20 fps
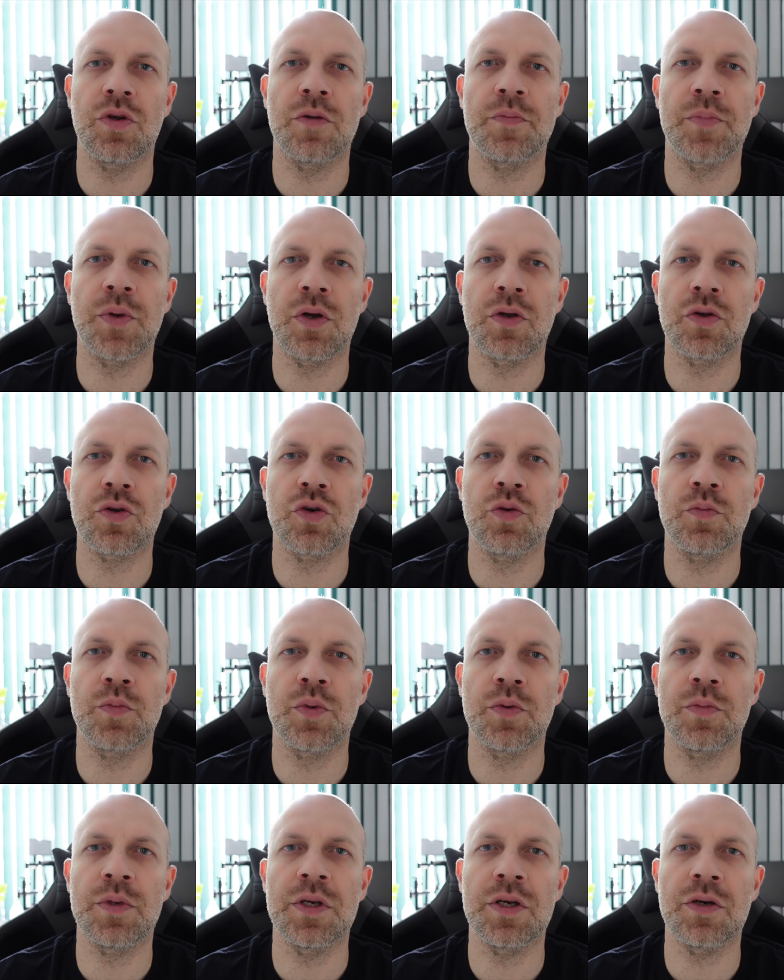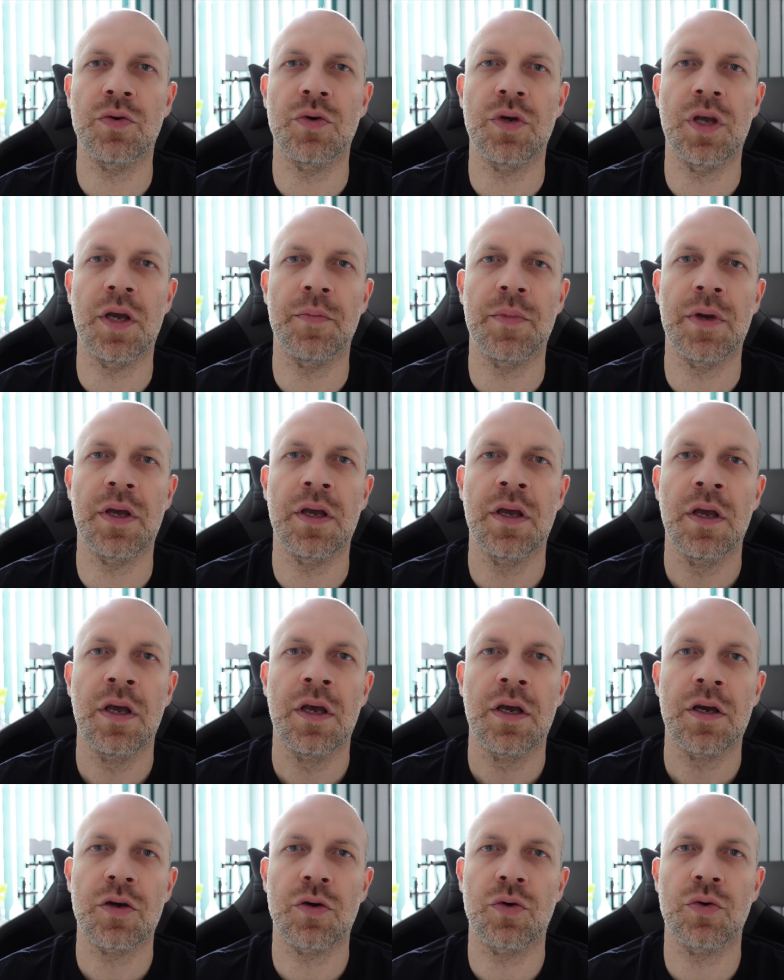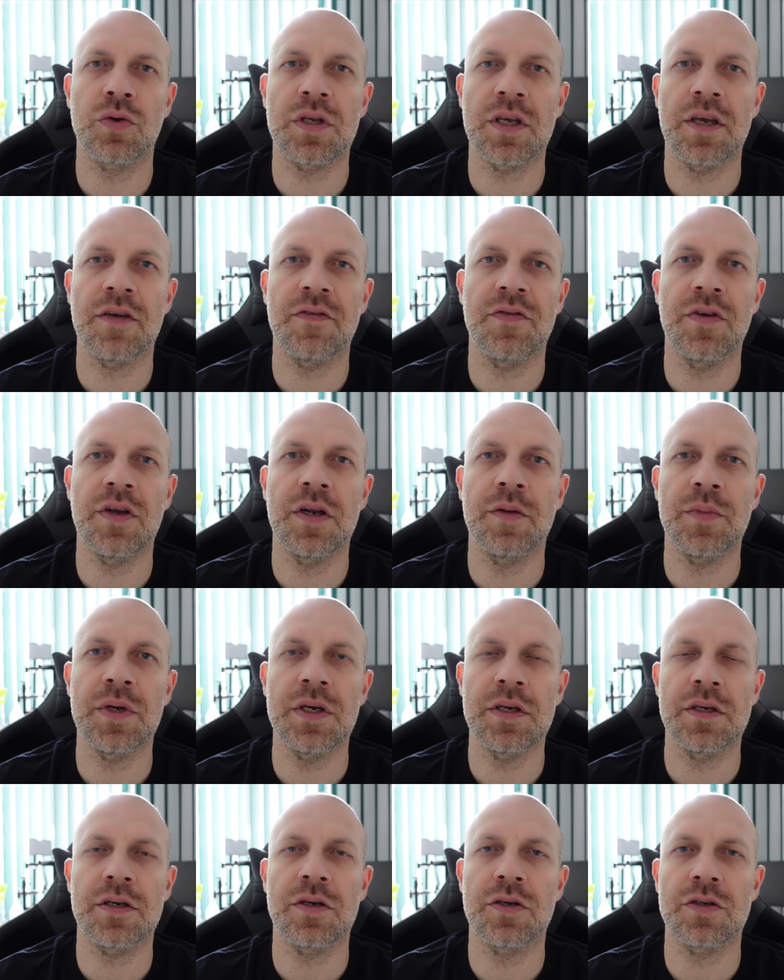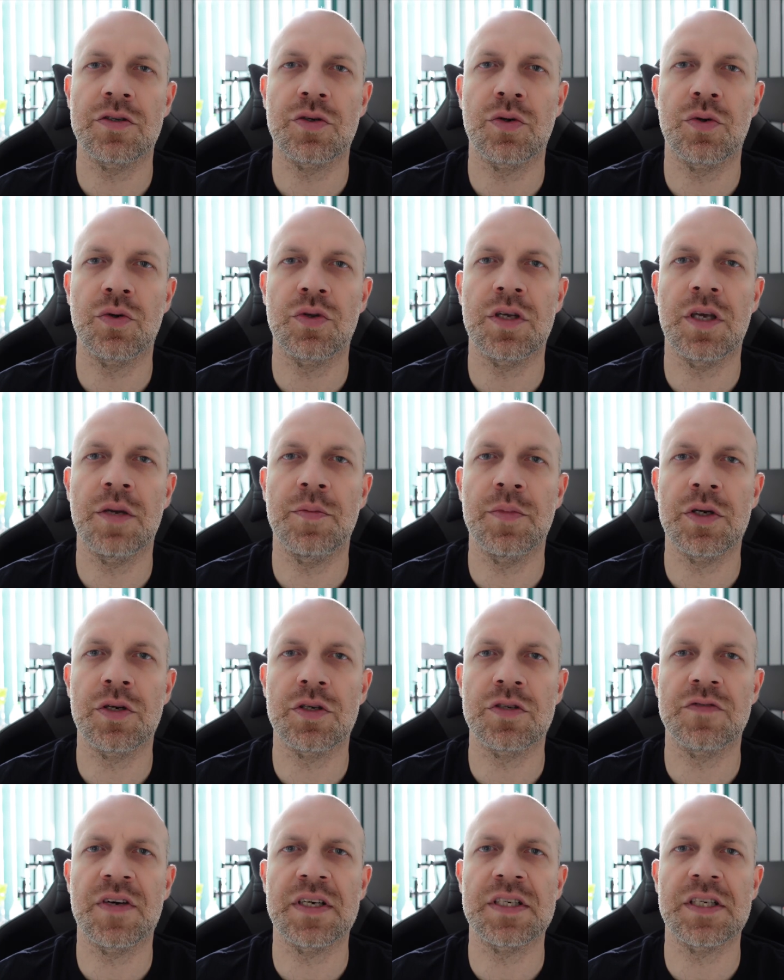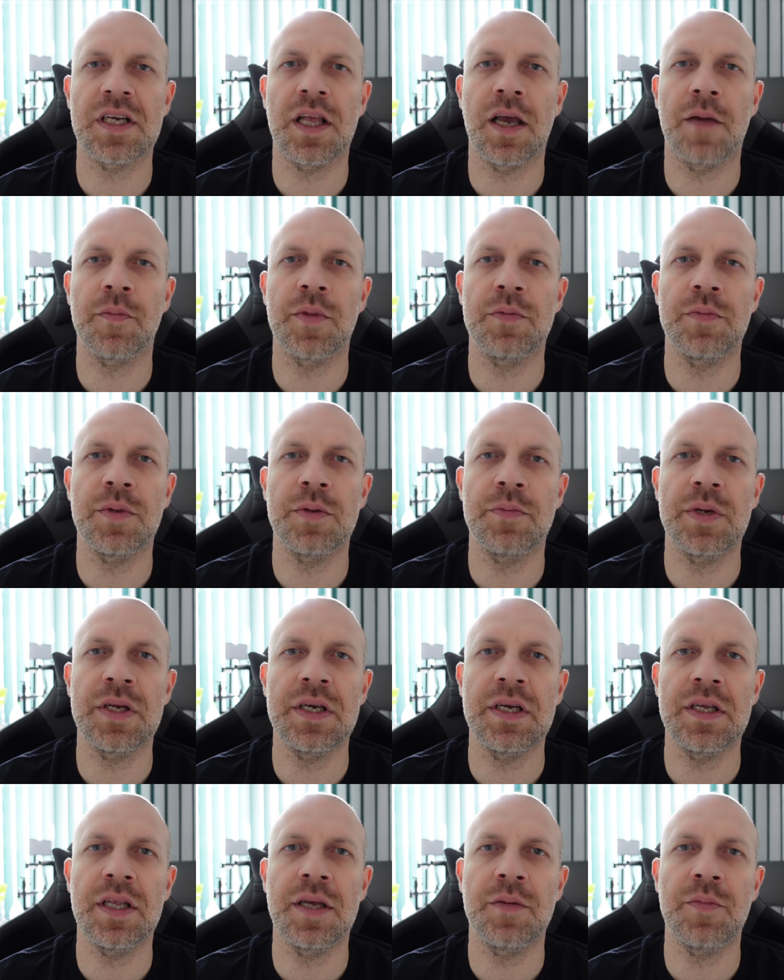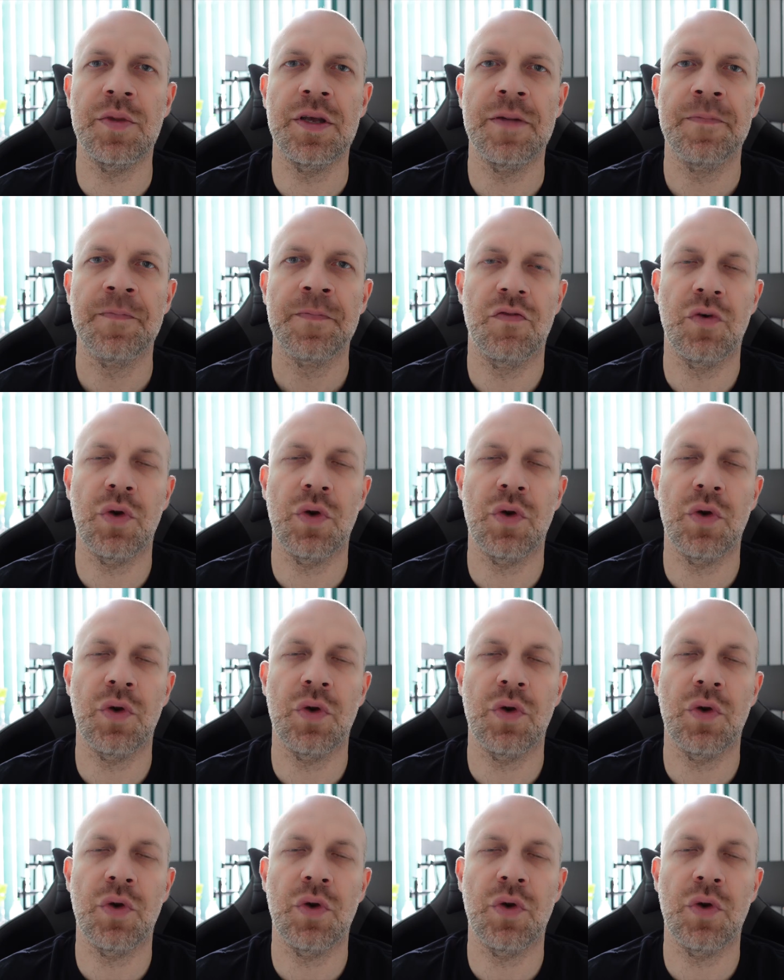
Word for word: do piątku publikujemy krótkie filmy z krótkimi rozważaniami biblijnymi.